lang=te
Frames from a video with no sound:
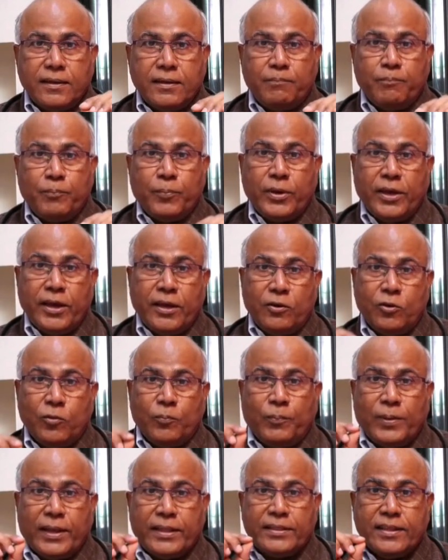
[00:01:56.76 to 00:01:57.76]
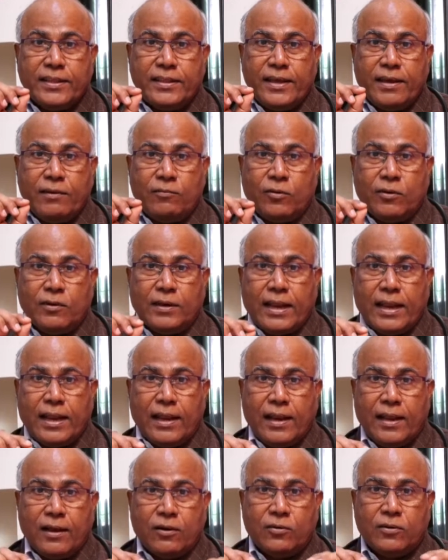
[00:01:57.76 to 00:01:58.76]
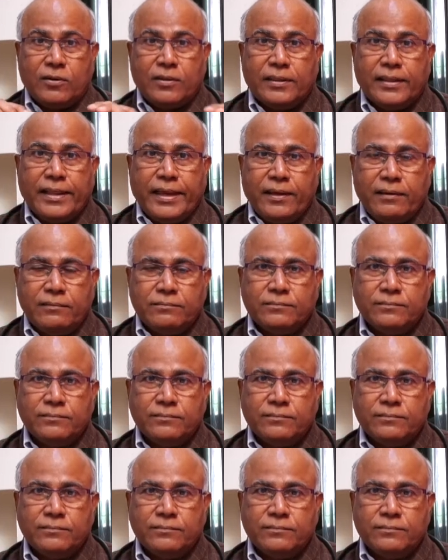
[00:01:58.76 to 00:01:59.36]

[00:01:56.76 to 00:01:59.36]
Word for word: ఈ పేను పెద్దదేమో నల్లగా ఉంటుంది